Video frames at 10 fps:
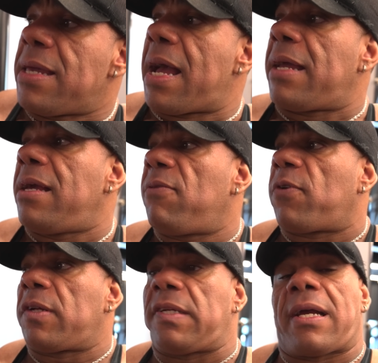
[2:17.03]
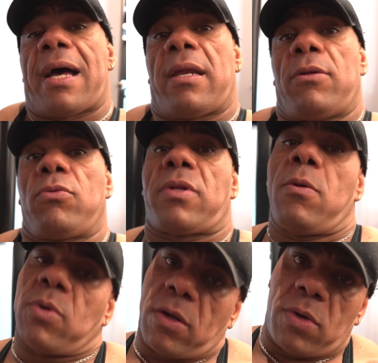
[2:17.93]
E aí ele falou assim, cara, eu não
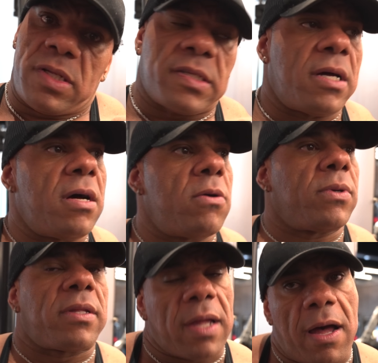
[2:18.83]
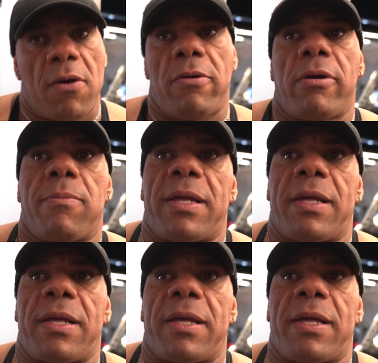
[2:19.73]
tenho muita condição e tal,